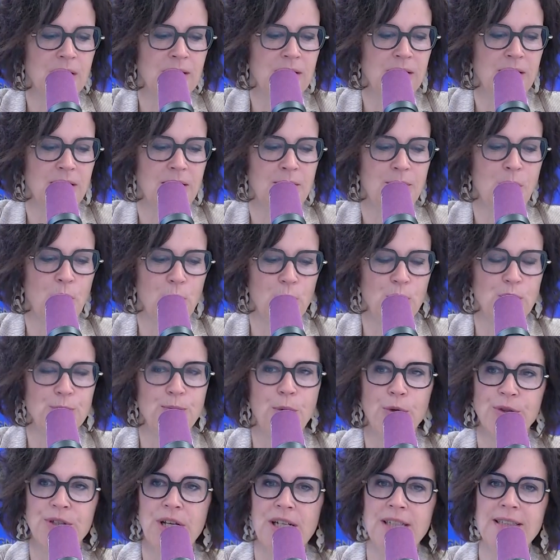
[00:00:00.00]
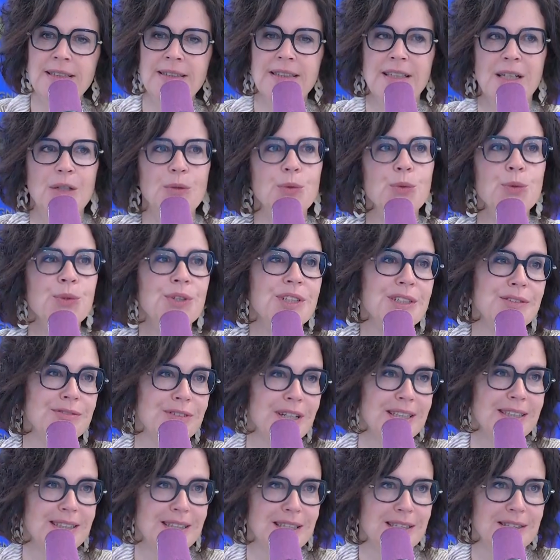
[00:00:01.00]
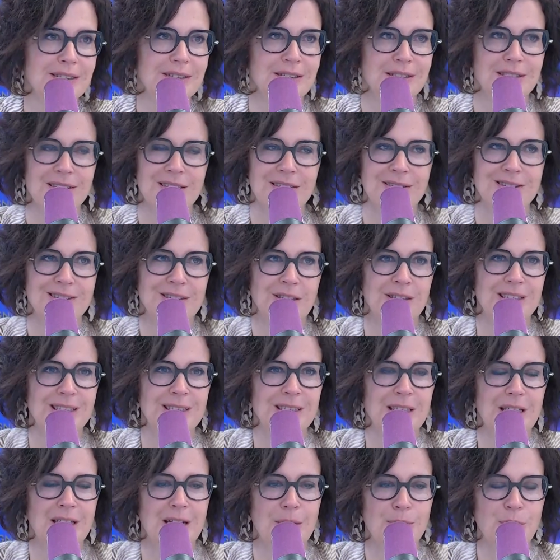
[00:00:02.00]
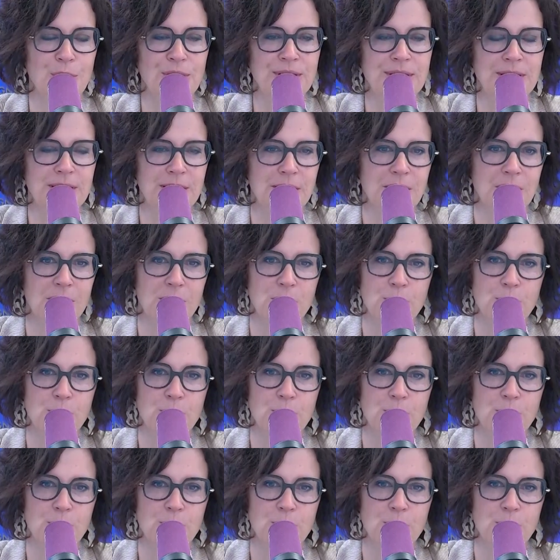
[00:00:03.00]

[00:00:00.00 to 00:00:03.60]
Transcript: euh, bon, le sport d'élite, c'est une des facettes euh, de, la politique euh,